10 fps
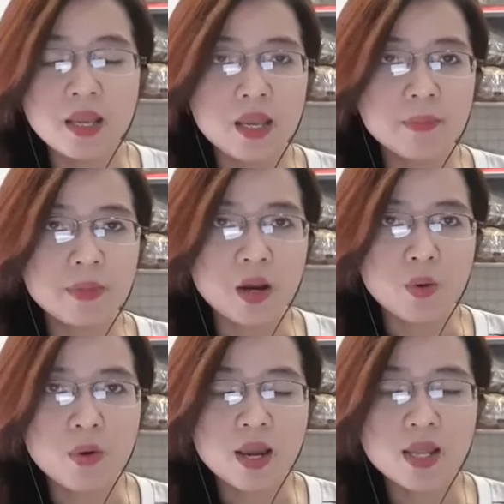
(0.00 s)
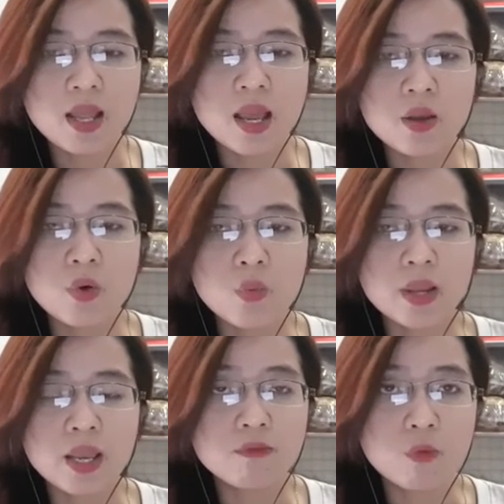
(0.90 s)
Em đã uống hết hai hộp
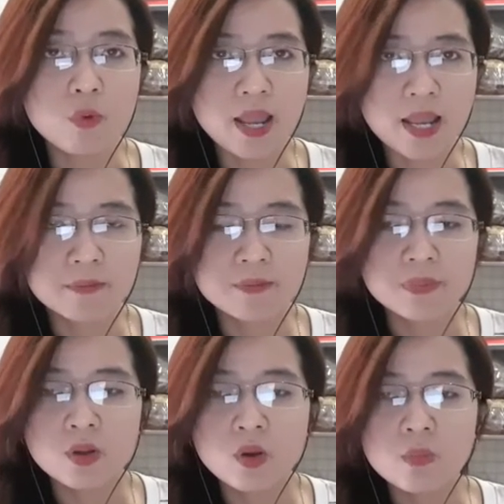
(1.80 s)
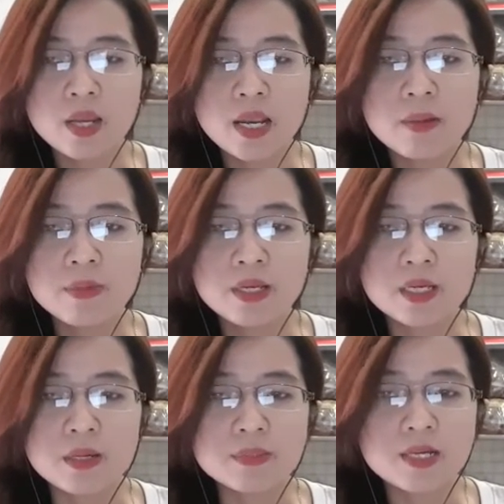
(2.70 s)
nha phụ khang Hôm nay em đi
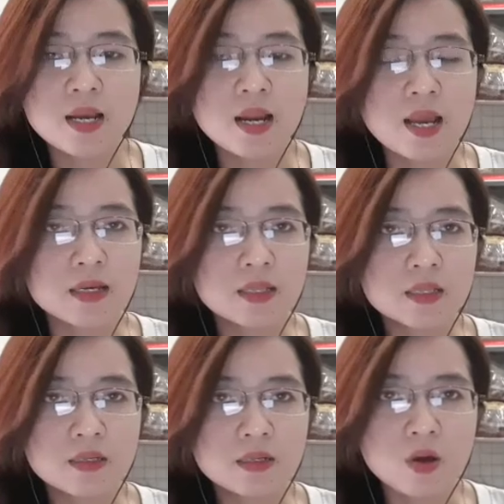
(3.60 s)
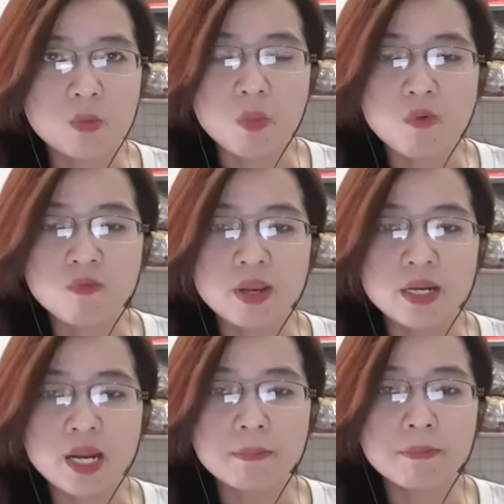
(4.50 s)
kiểm tra lại kích thước còn
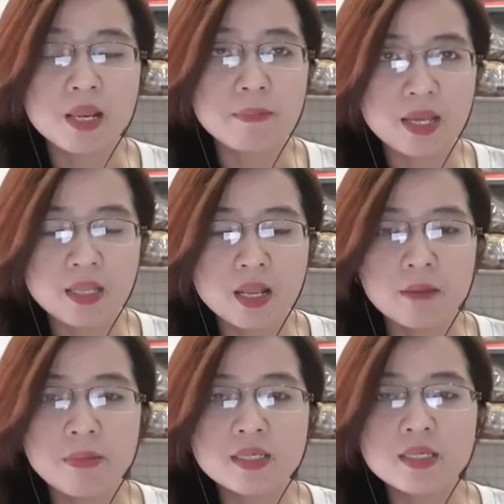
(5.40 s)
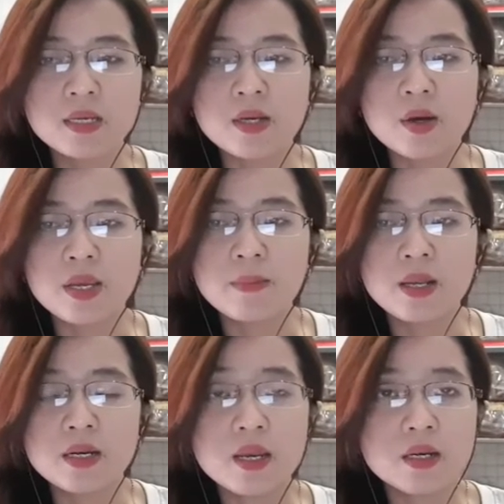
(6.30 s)
4,5mm. Bác sĩ nói em
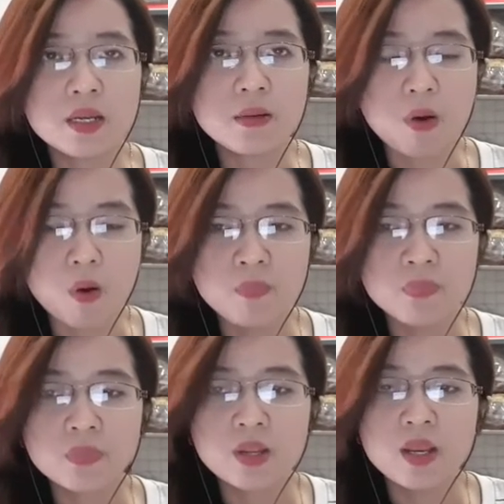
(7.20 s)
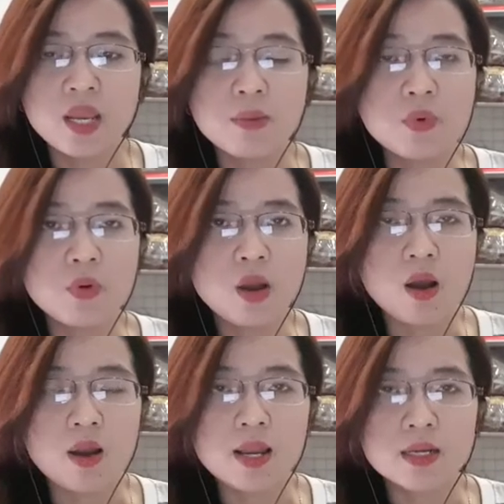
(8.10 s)
là nên đi mổ. Em muốn
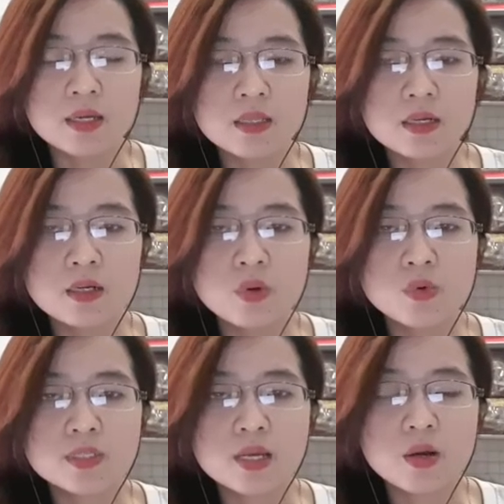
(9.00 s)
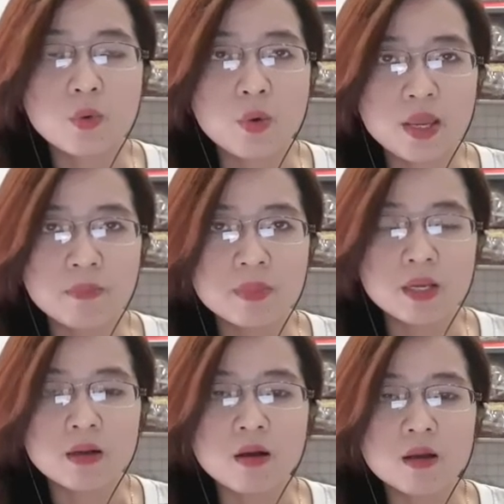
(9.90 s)
hỏi là kích thước u sơ của em
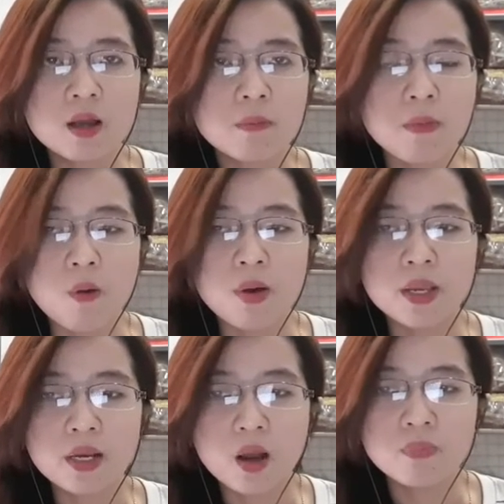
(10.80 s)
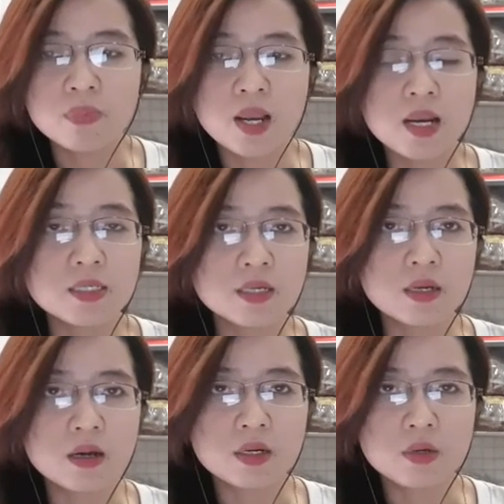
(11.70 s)
thì có cần mổ hay không hay là chỉ
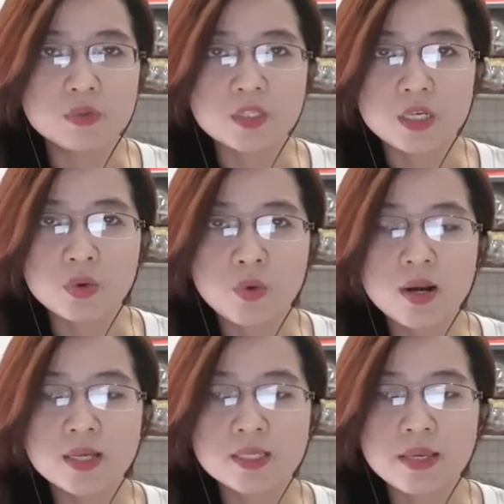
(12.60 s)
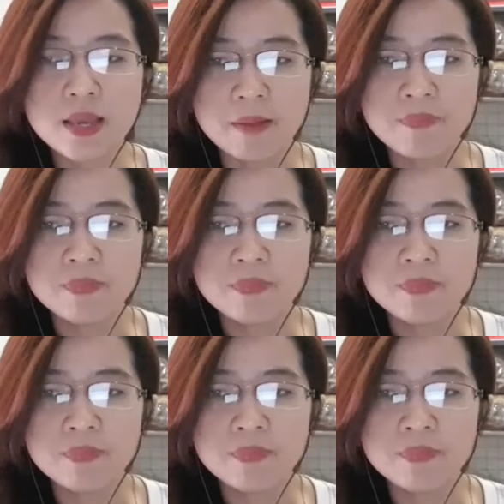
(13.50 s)
cần điều trị thuốc là sẽ giảm.